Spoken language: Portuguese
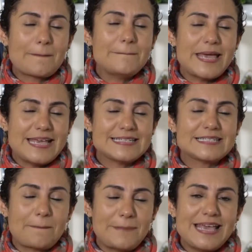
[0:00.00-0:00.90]

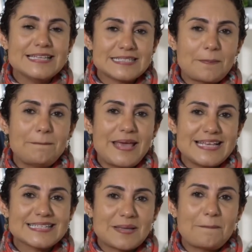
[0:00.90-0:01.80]
Pensa, pensa,
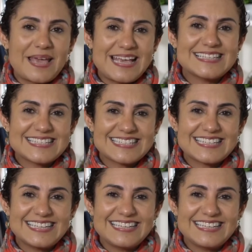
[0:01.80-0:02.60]
pensa, pensa.